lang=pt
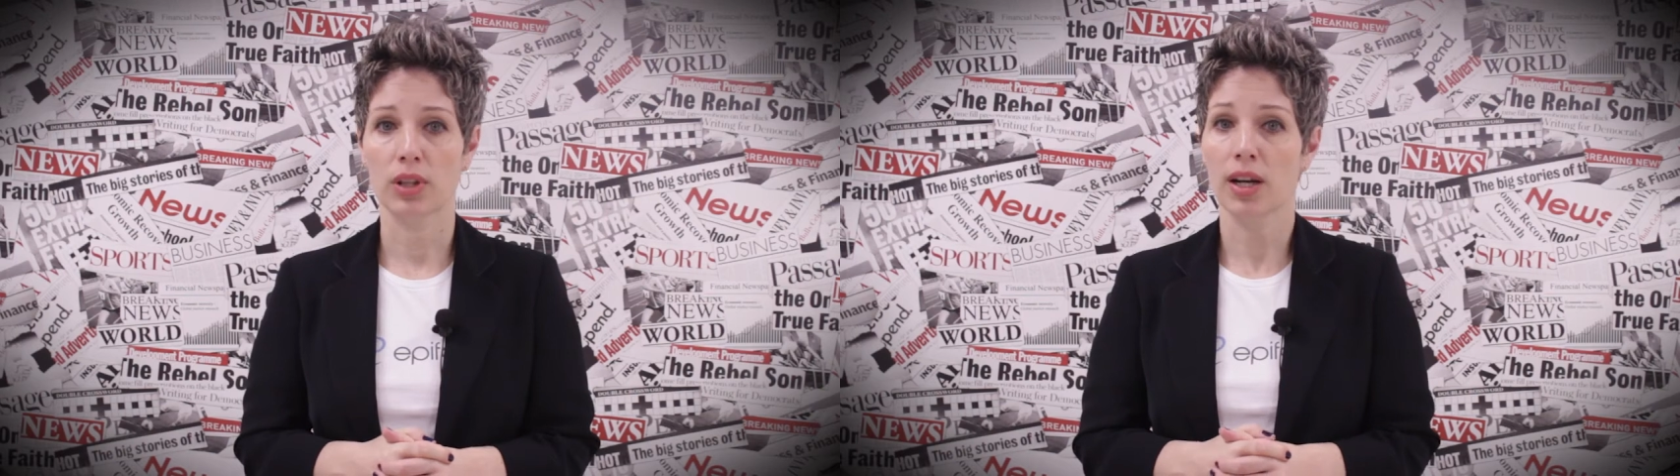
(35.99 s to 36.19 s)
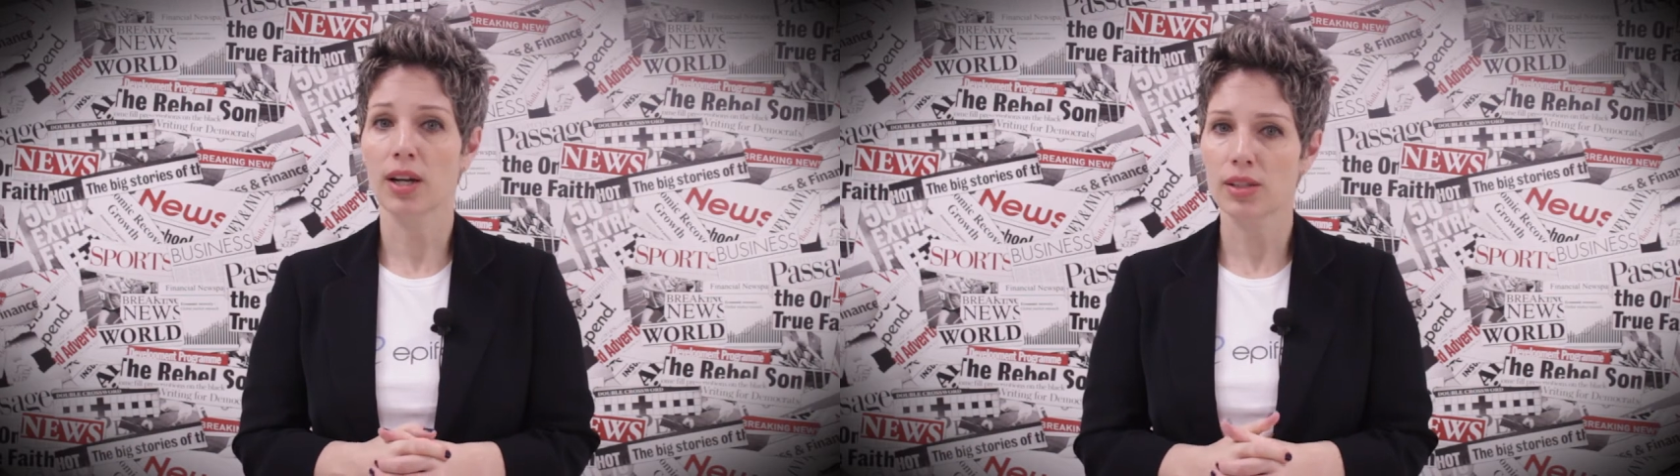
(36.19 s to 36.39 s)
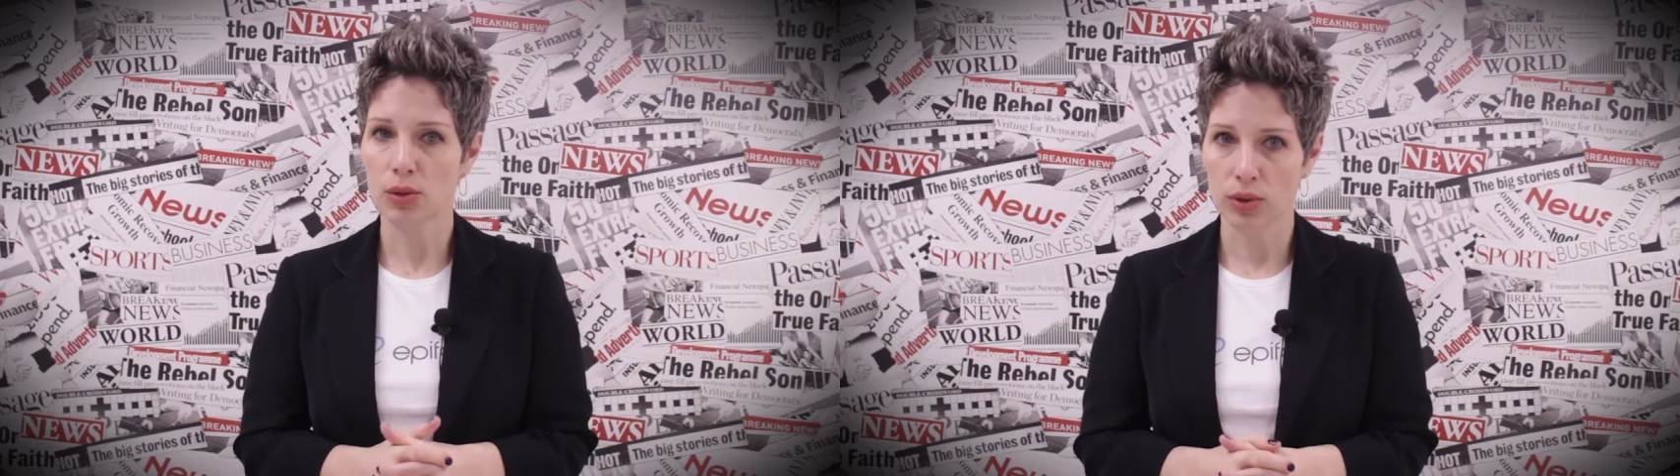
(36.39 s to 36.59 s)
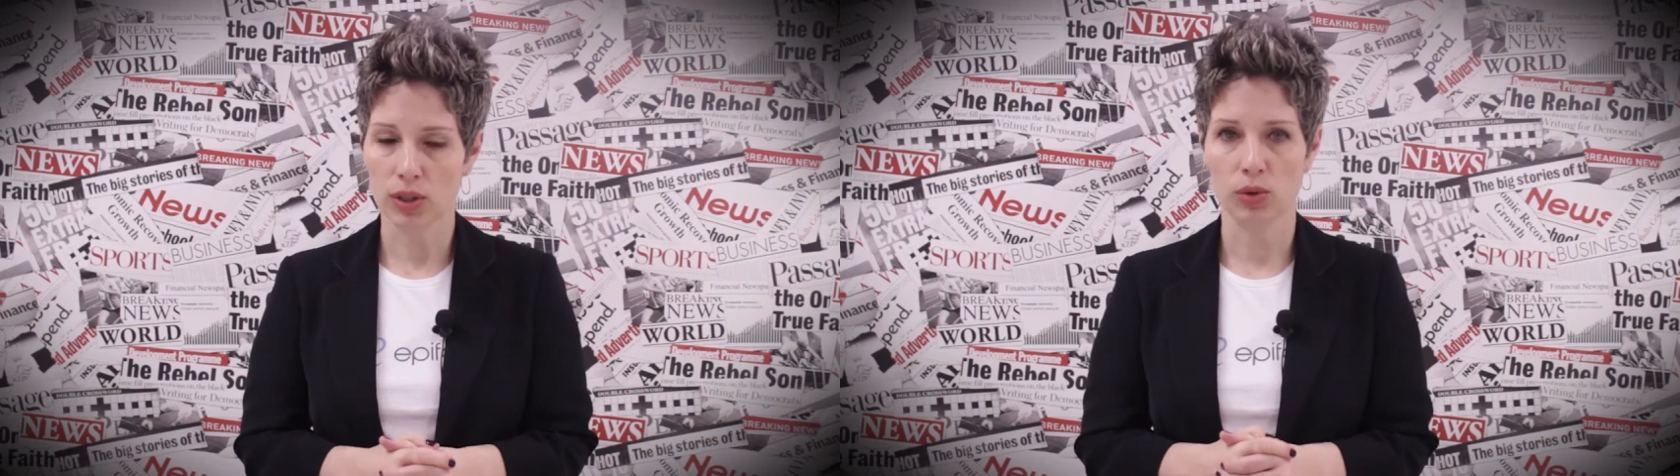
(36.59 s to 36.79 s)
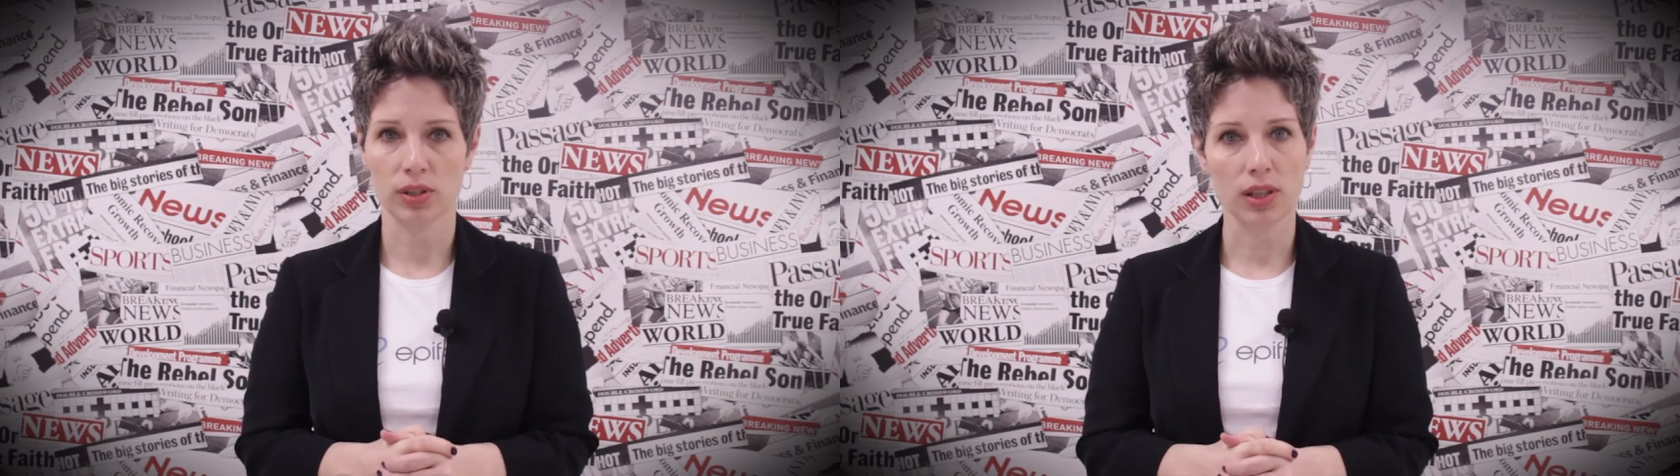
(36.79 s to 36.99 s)
trânsito na
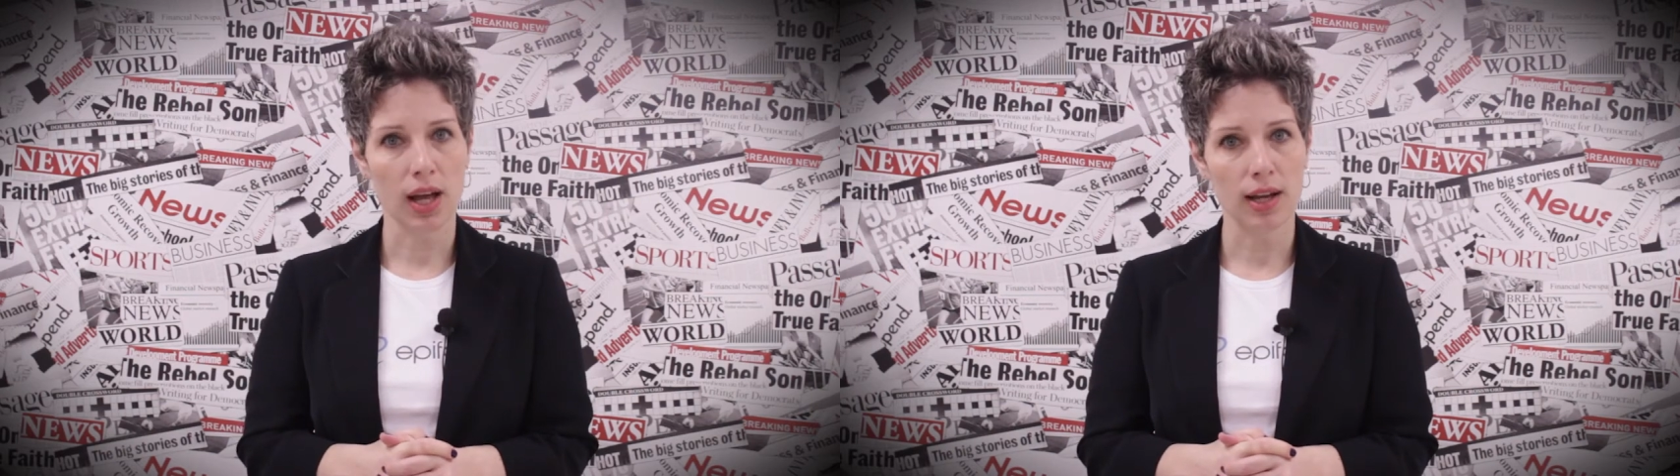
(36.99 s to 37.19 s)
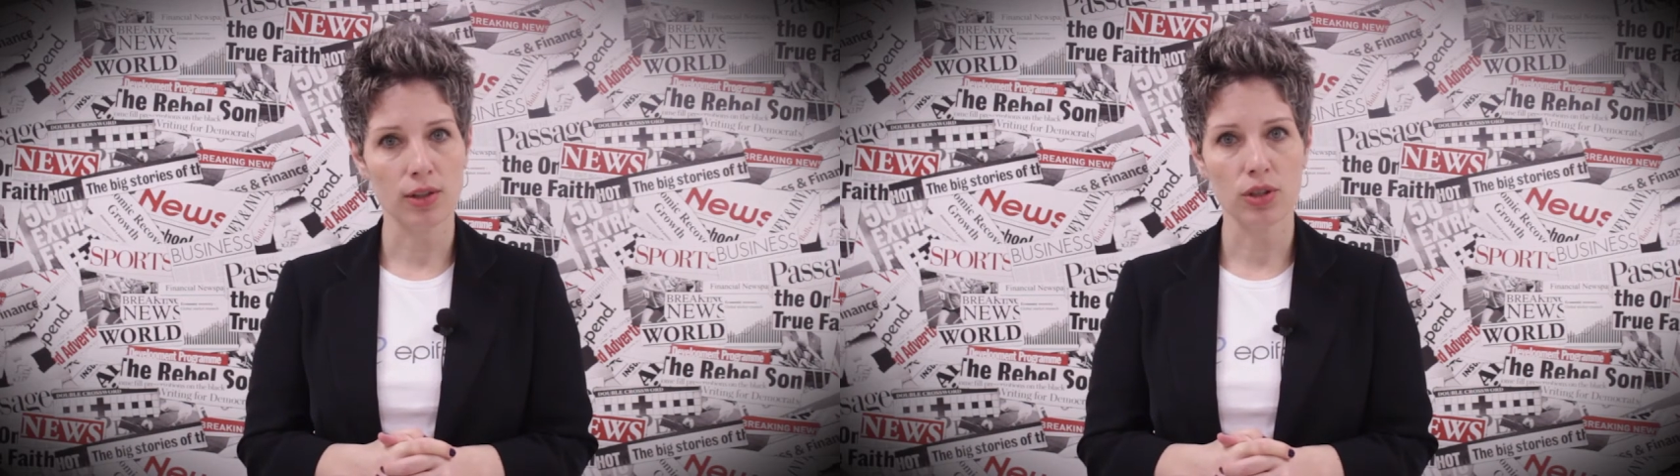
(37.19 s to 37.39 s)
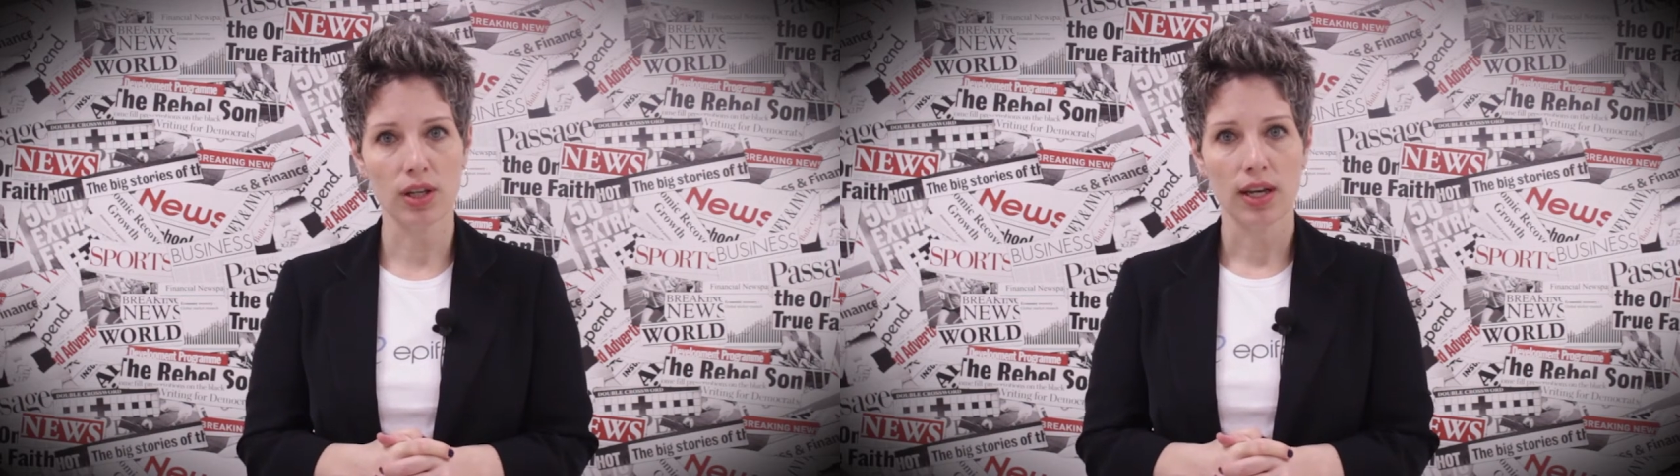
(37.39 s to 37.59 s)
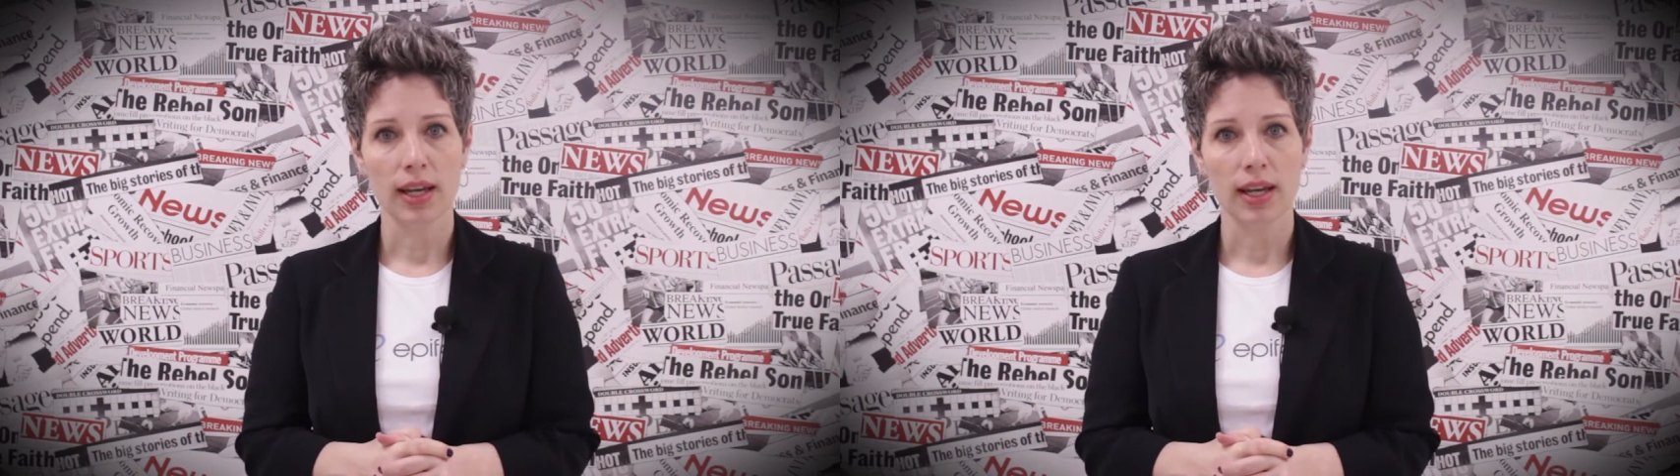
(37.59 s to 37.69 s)
sua cidade